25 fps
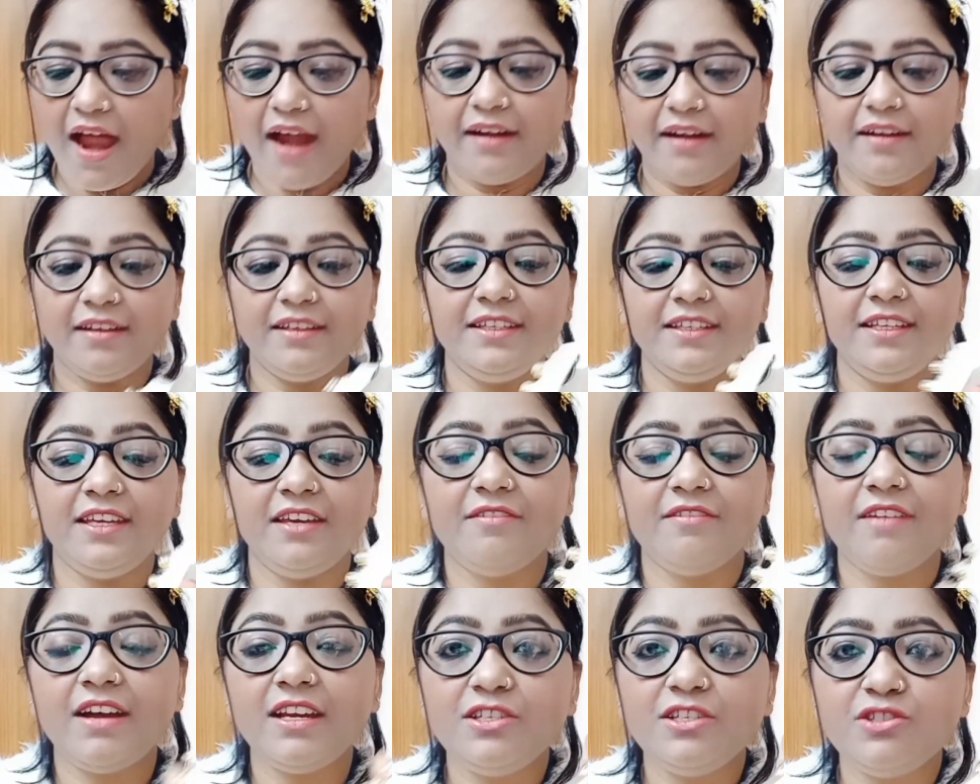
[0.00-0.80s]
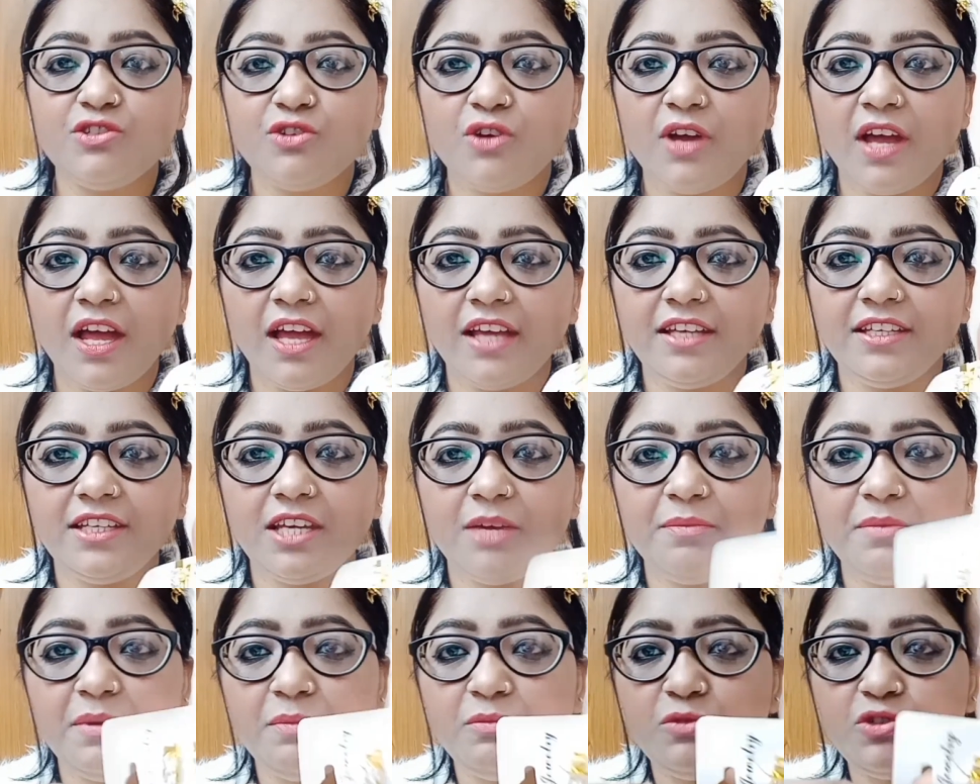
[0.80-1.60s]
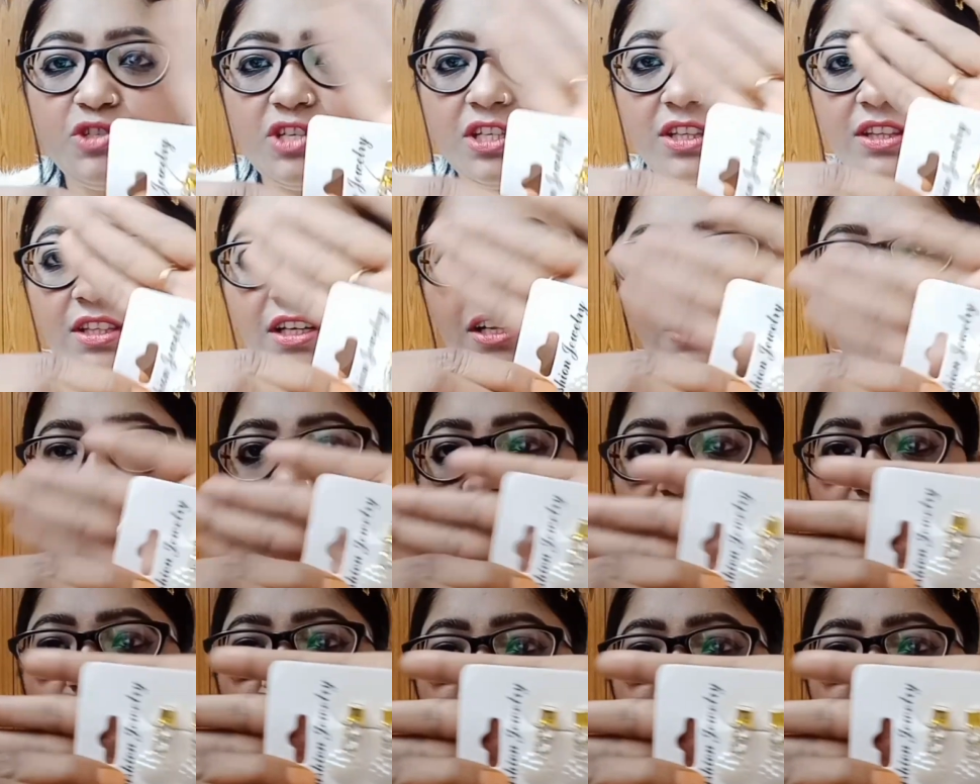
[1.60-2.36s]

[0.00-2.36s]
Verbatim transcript: एंड ये वाली जो है ये भी मुझे थर्टी